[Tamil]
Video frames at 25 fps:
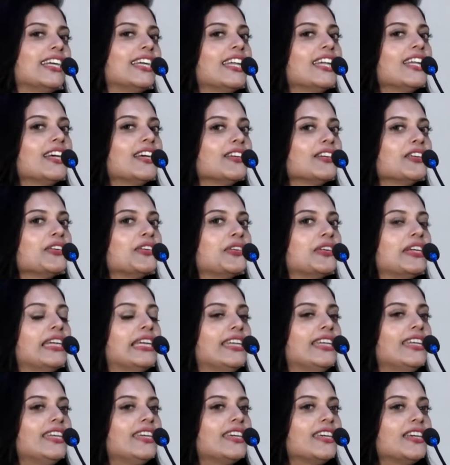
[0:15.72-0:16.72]
ஏன்னா
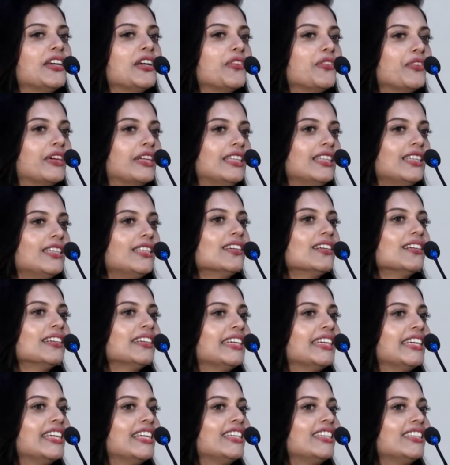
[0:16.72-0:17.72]
இன்றைக்கி இங்கே வந்து தான்
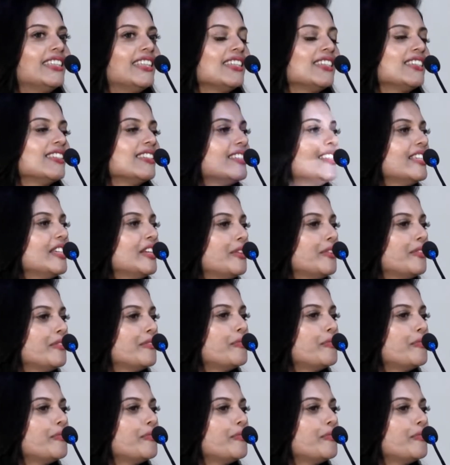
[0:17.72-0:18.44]
எங்களுக்கு தெரிஞ்சது